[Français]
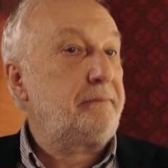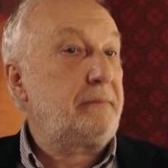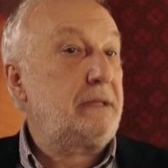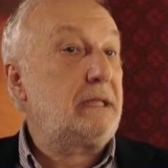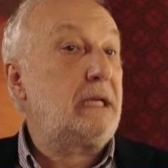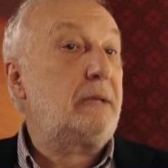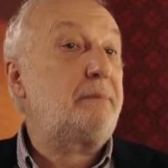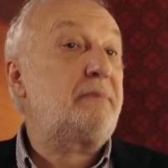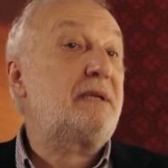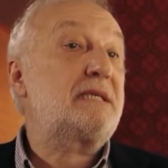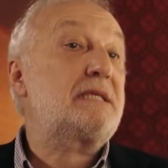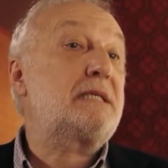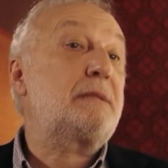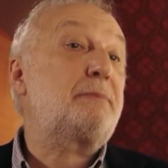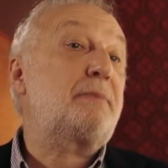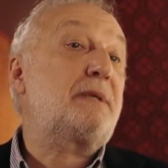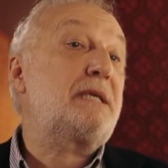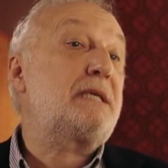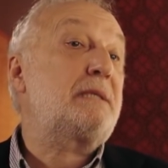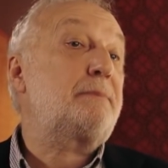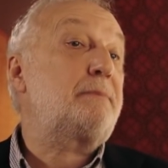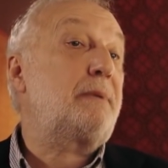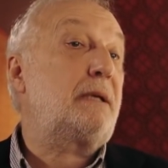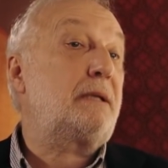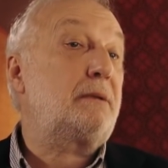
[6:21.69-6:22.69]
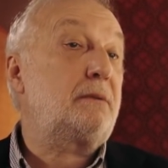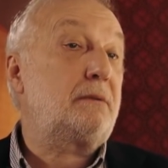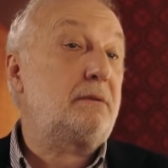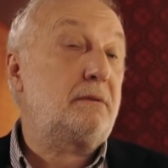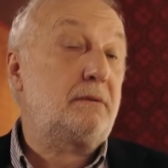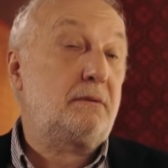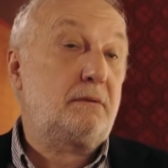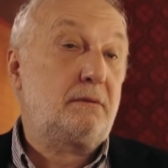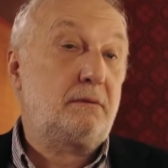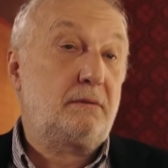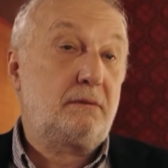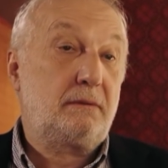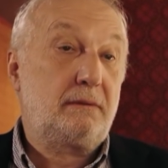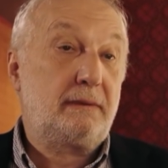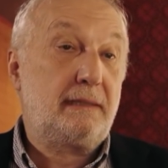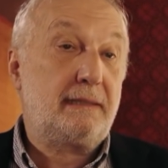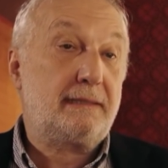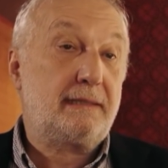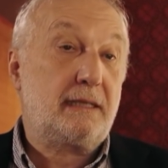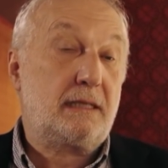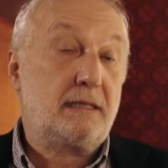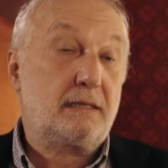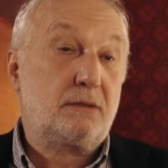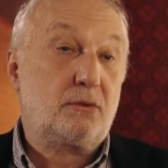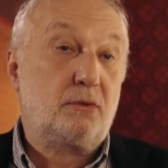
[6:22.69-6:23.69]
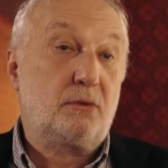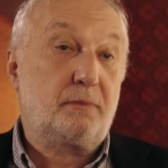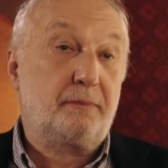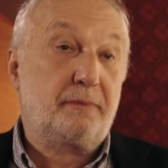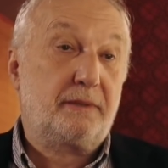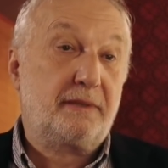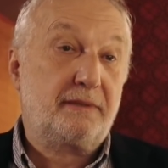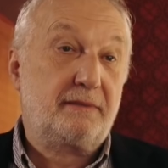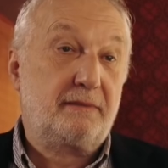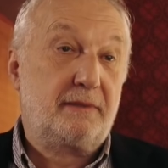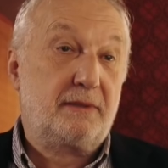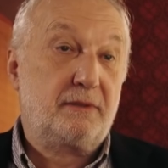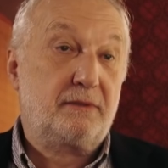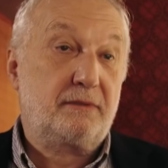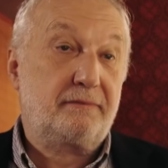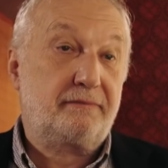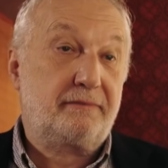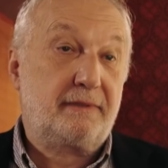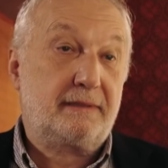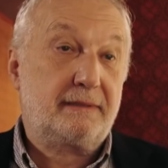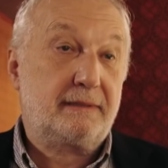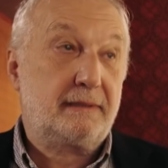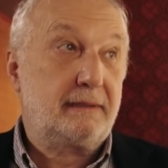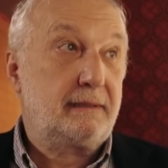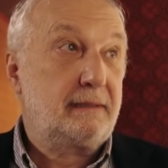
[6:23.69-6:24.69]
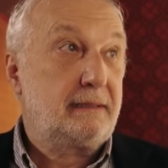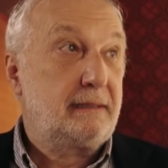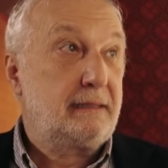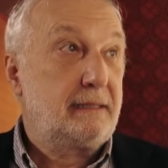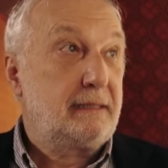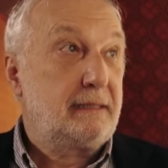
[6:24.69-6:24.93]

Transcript: Mais la place est prise par euh, Nils Arestrup, qui celui que je fasse.